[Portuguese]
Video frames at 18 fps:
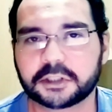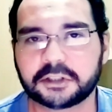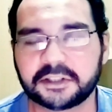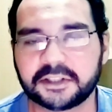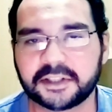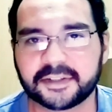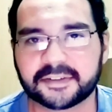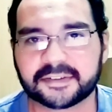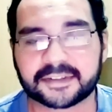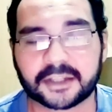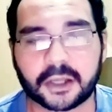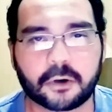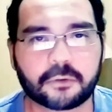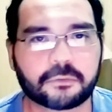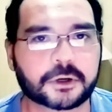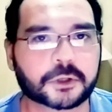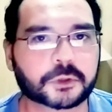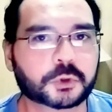de
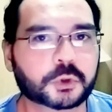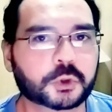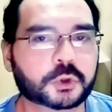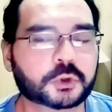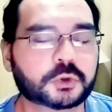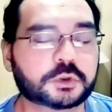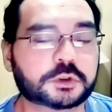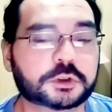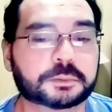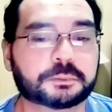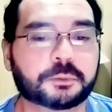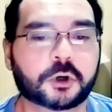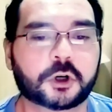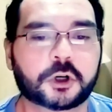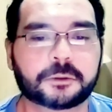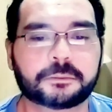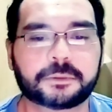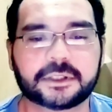salvador dos
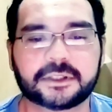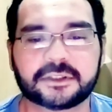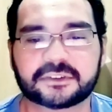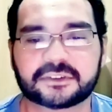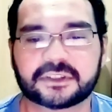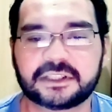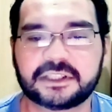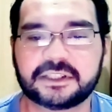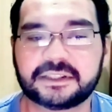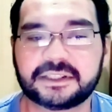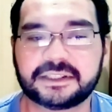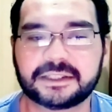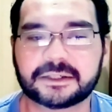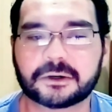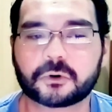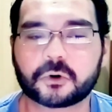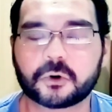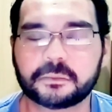pobres, ele
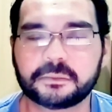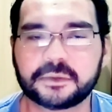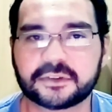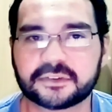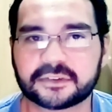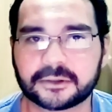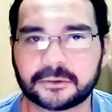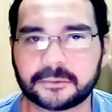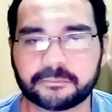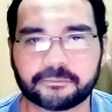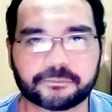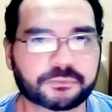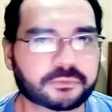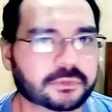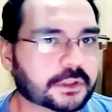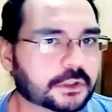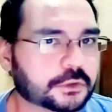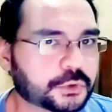tinha como missão
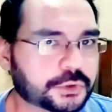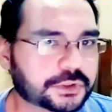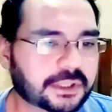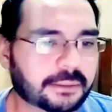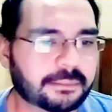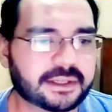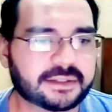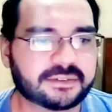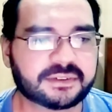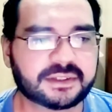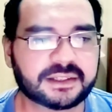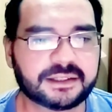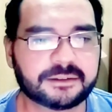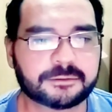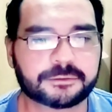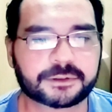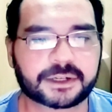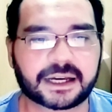justamente se
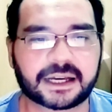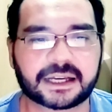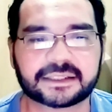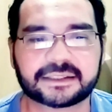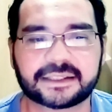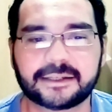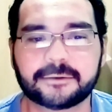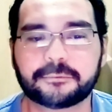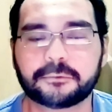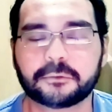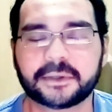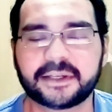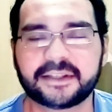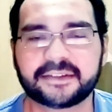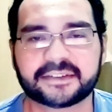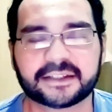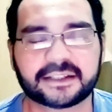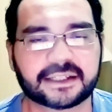livrar da
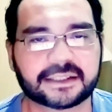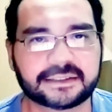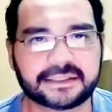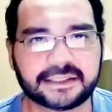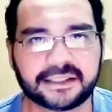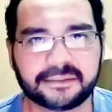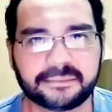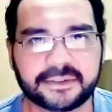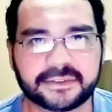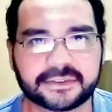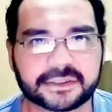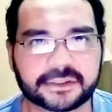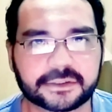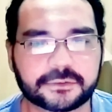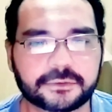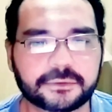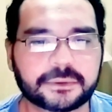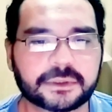influência latina em
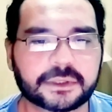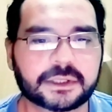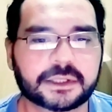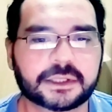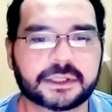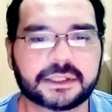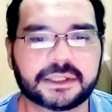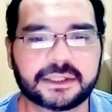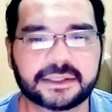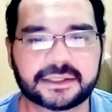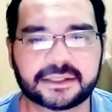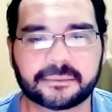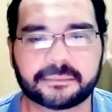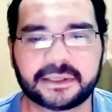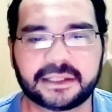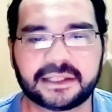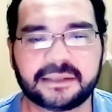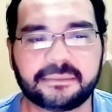Bizâncio e
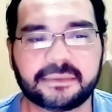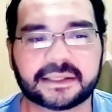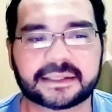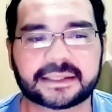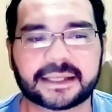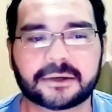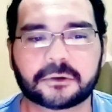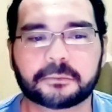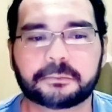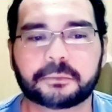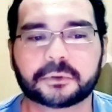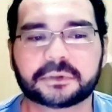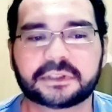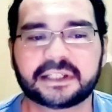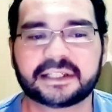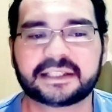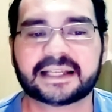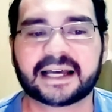também limitar o
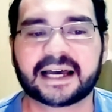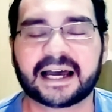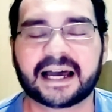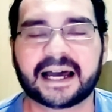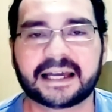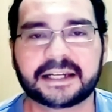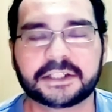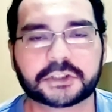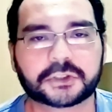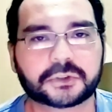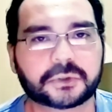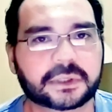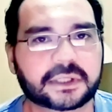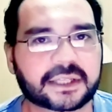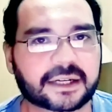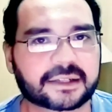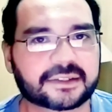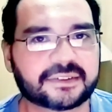poder da
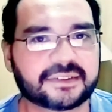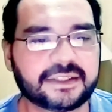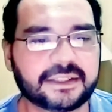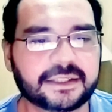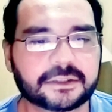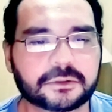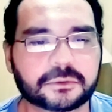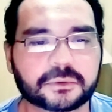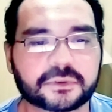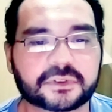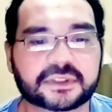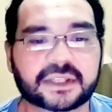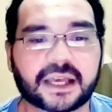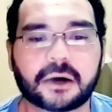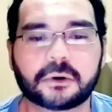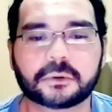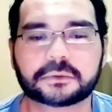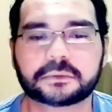aristocracia, dos
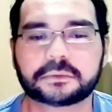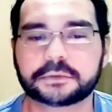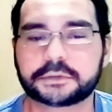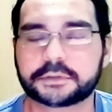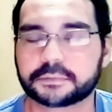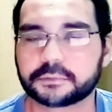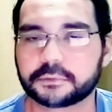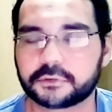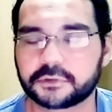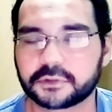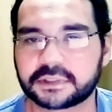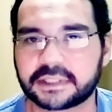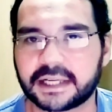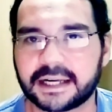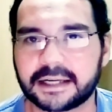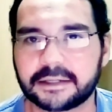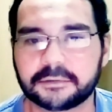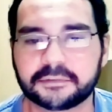altos
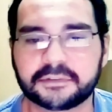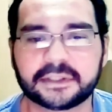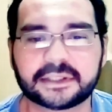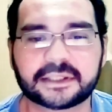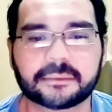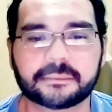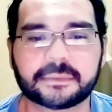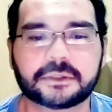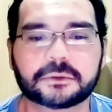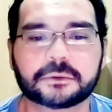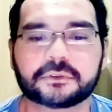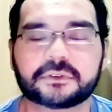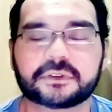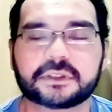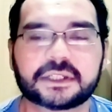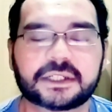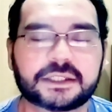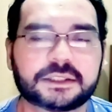funcionários e também
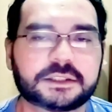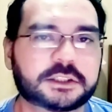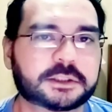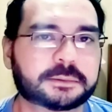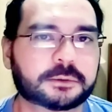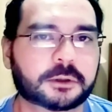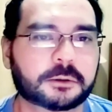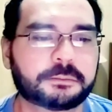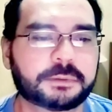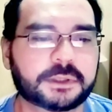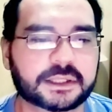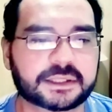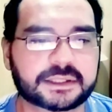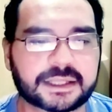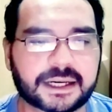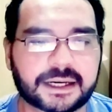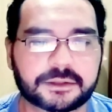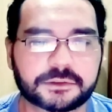dos grandes
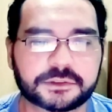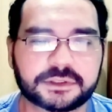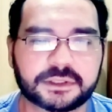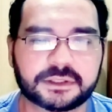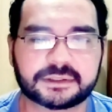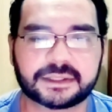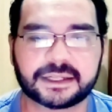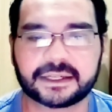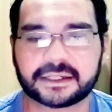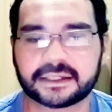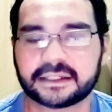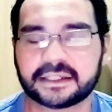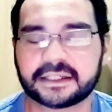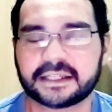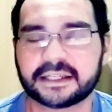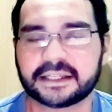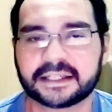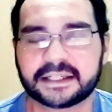proprietários de terra
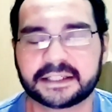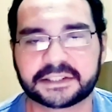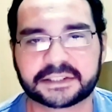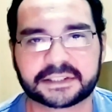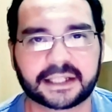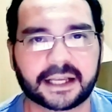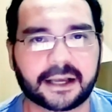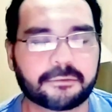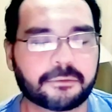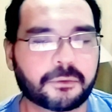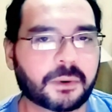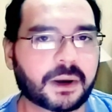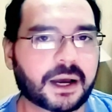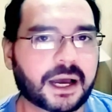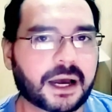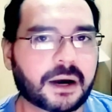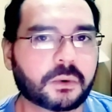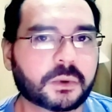estavam
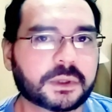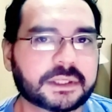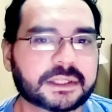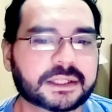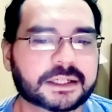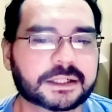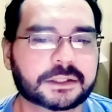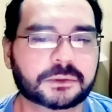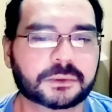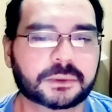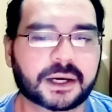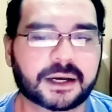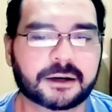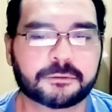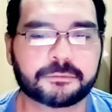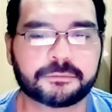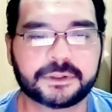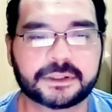arruinando
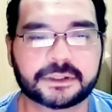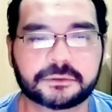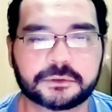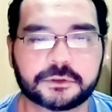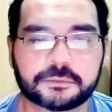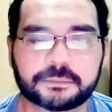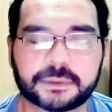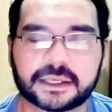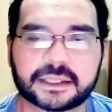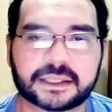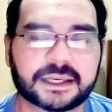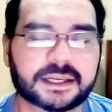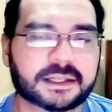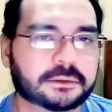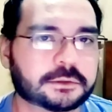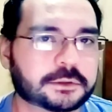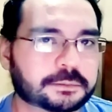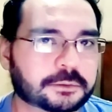a vida dos
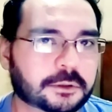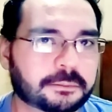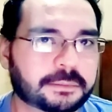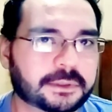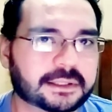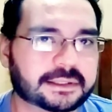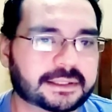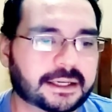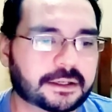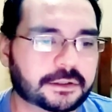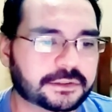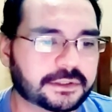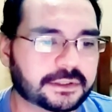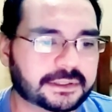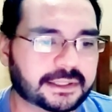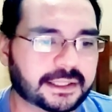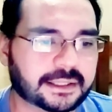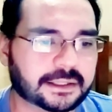pequenos proprietários
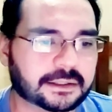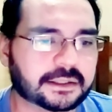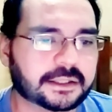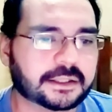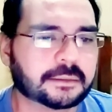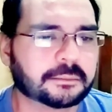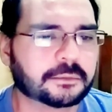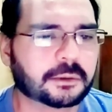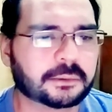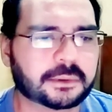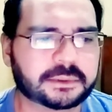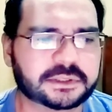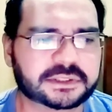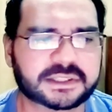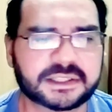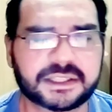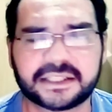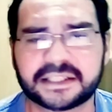de terra.
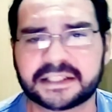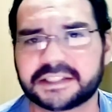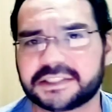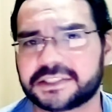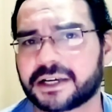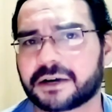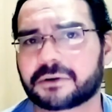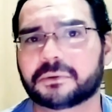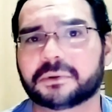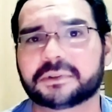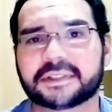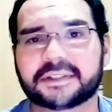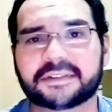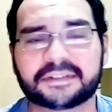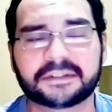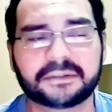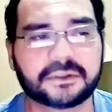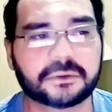Problemas que já
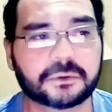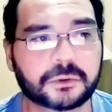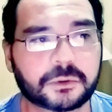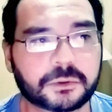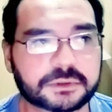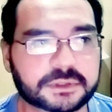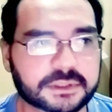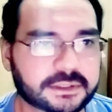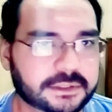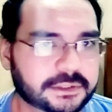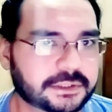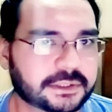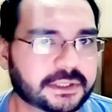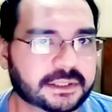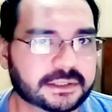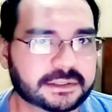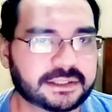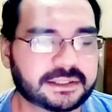aconteceram em
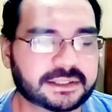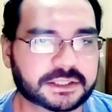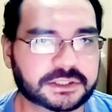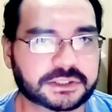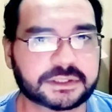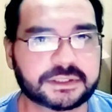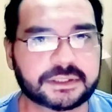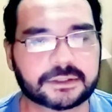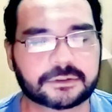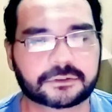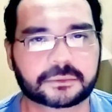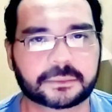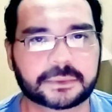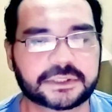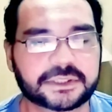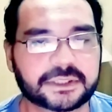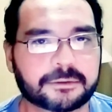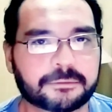outras dinastias,
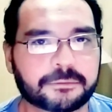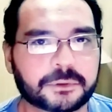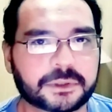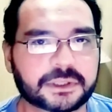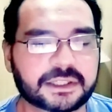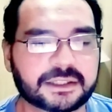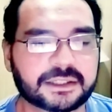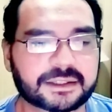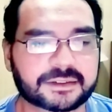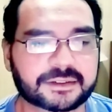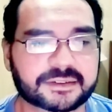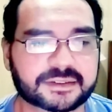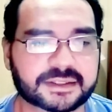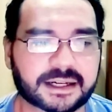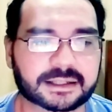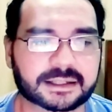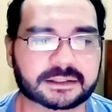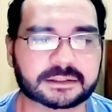como a gente já viu aqui na
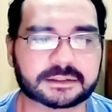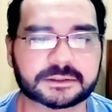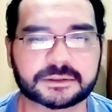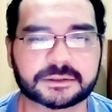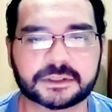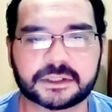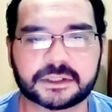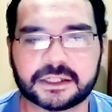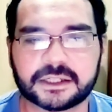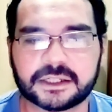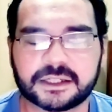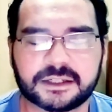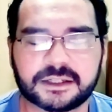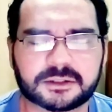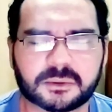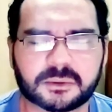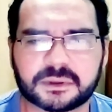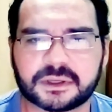saga. Né?
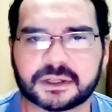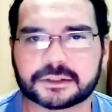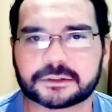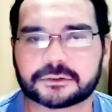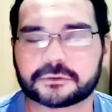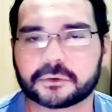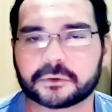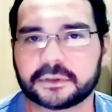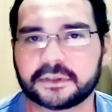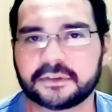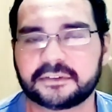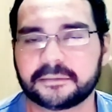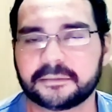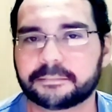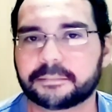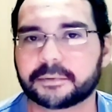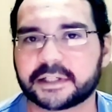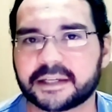Então, canções
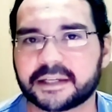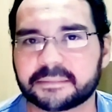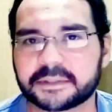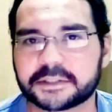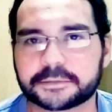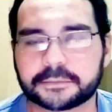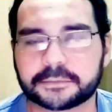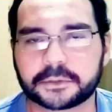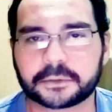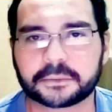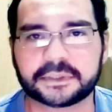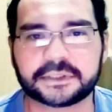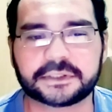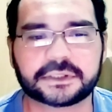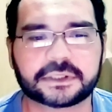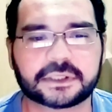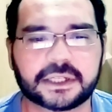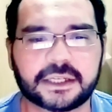e poemas foram
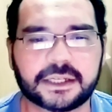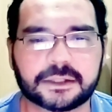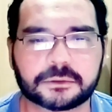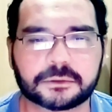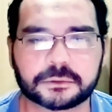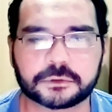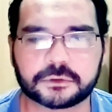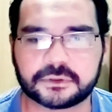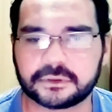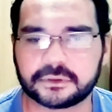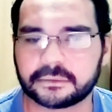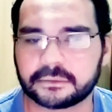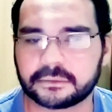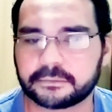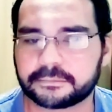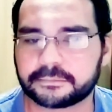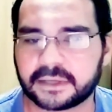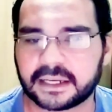escritos e
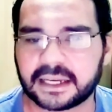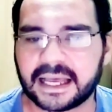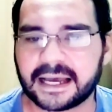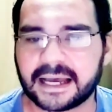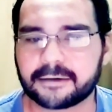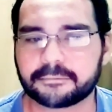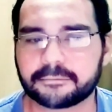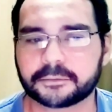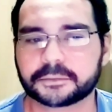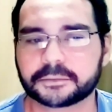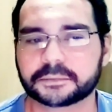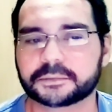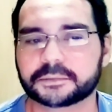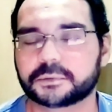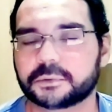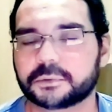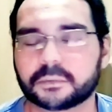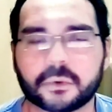
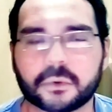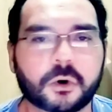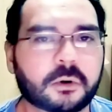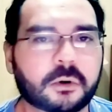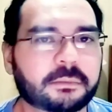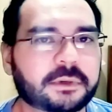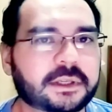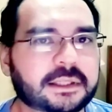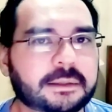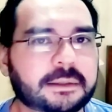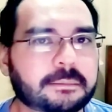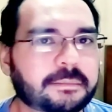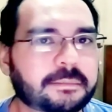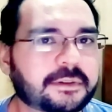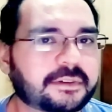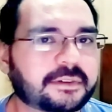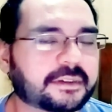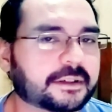falavam do homem que
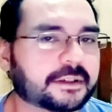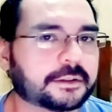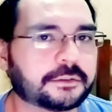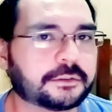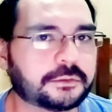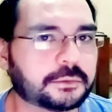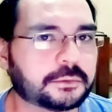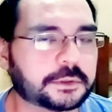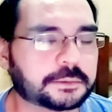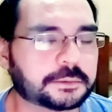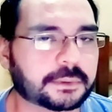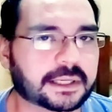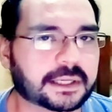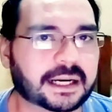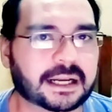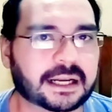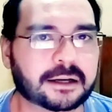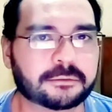Bizâncio
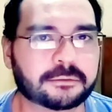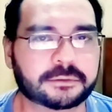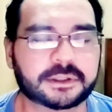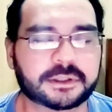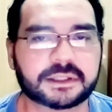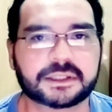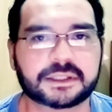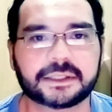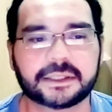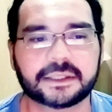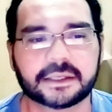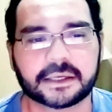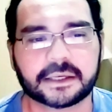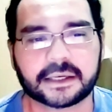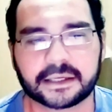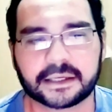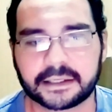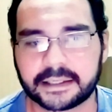esperava e que
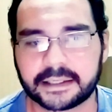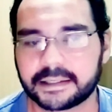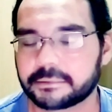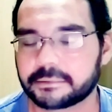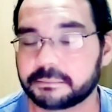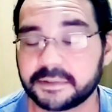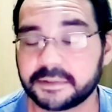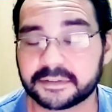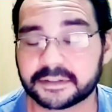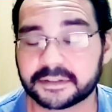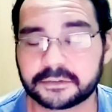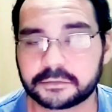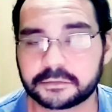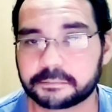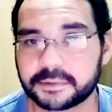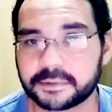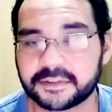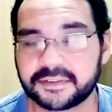é, o
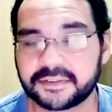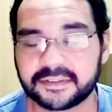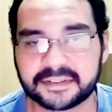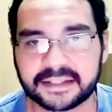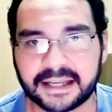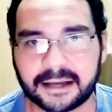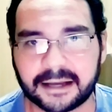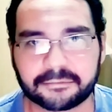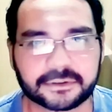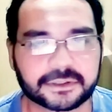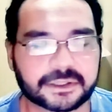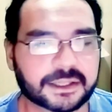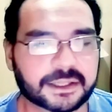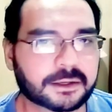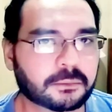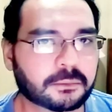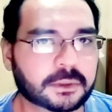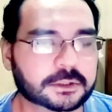Bizâncio precisava,
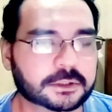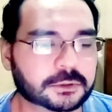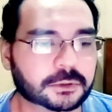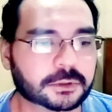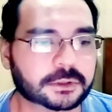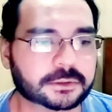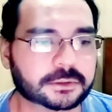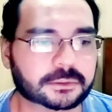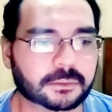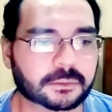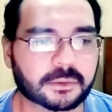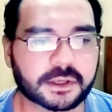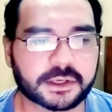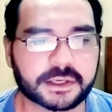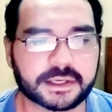que era o Andrônico.